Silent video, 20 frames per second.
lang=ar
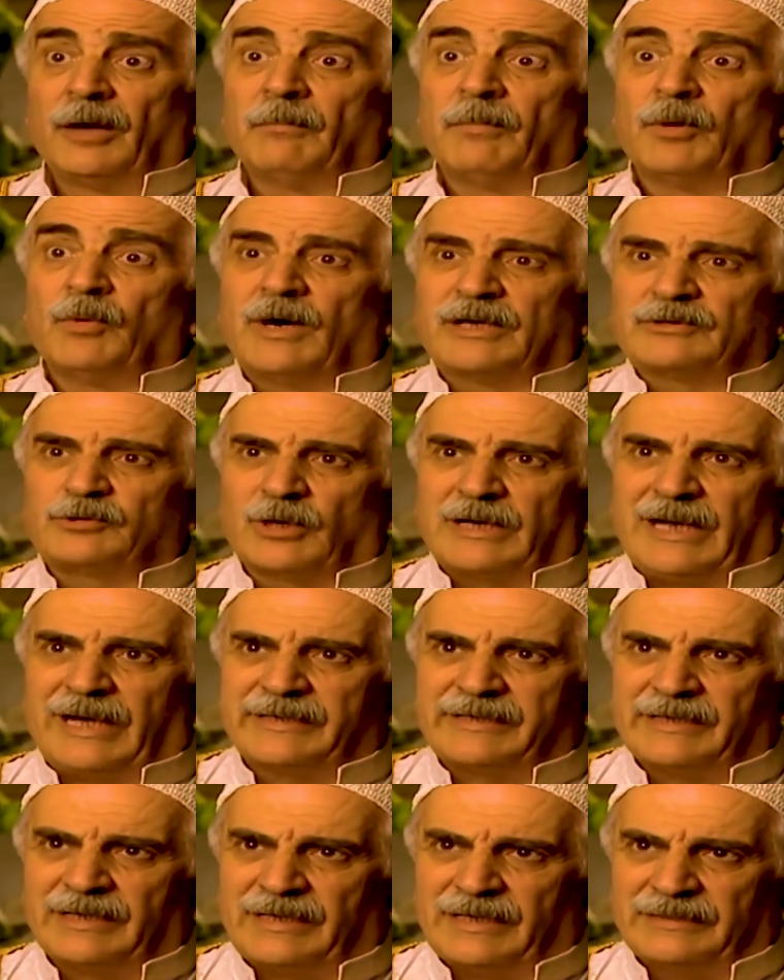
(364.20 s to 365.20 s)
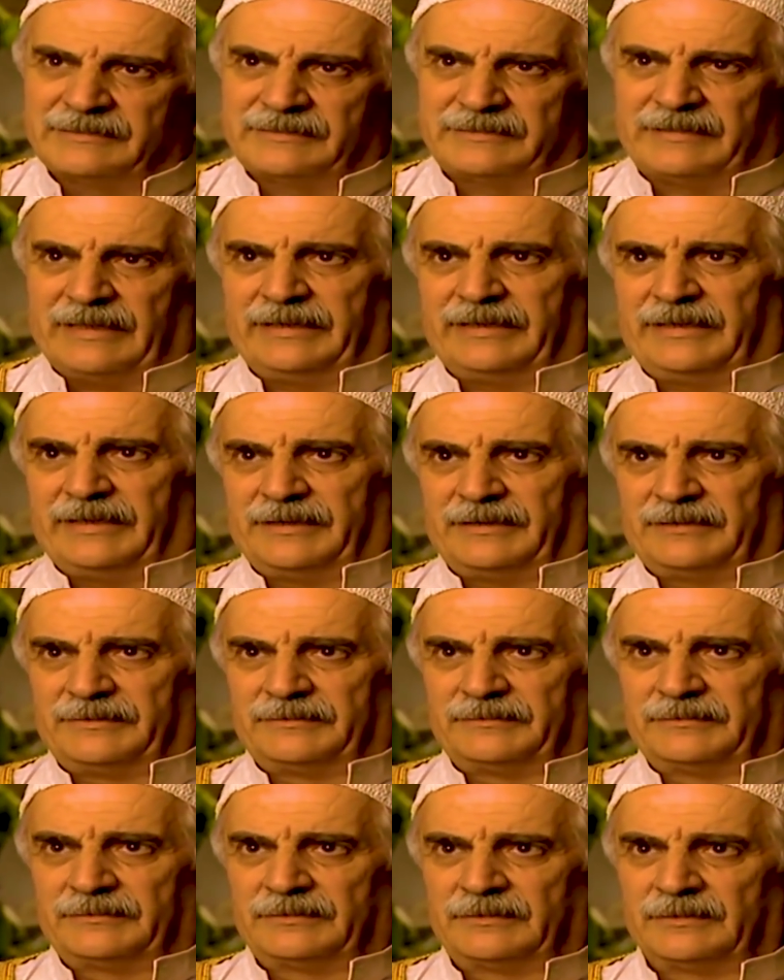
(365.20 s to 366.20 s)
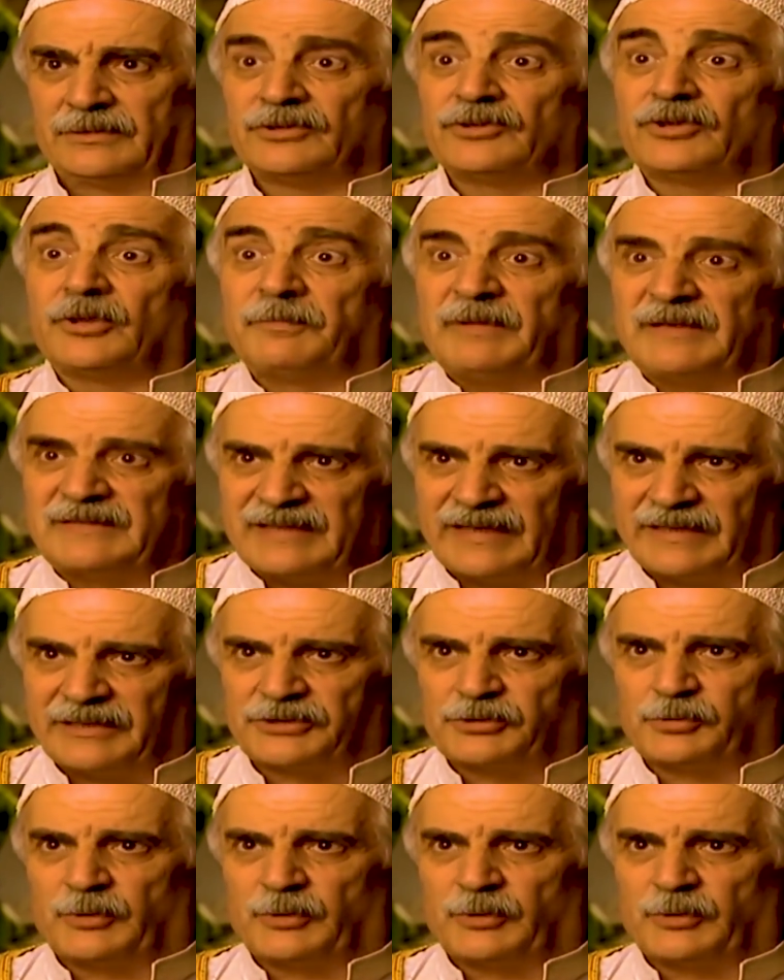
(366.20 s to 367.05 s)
مو وقت هالحكي هلا انت تاني ضبي لسانك